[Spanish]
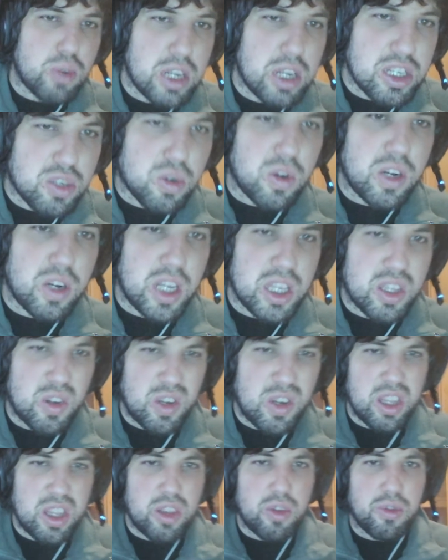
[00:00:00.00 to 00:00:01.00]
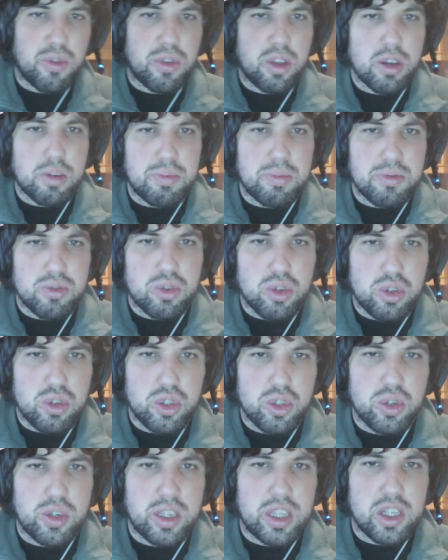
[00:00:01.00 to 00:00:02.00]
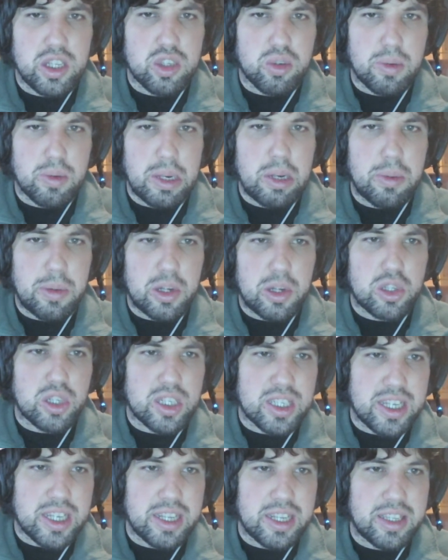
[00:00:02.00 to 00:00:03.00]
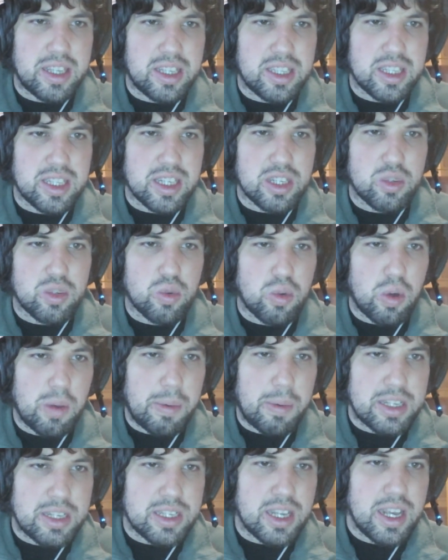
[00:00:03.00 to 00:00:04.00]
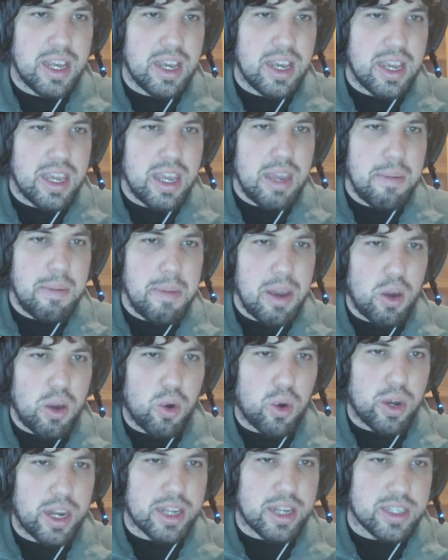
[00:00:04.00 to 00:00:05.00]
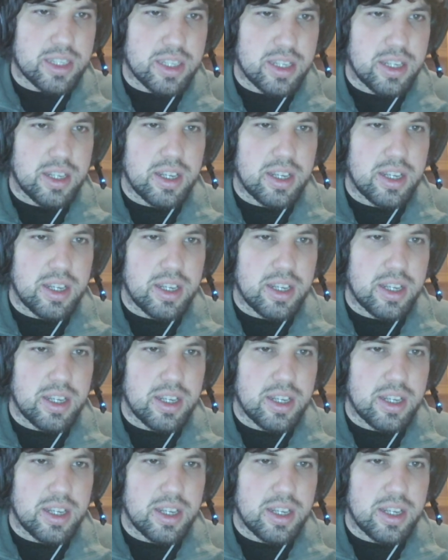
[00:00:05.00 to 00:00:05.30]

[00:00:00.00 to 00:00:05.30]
con la actualización 5.8 y descubrir numerosas características nuevas y mejoras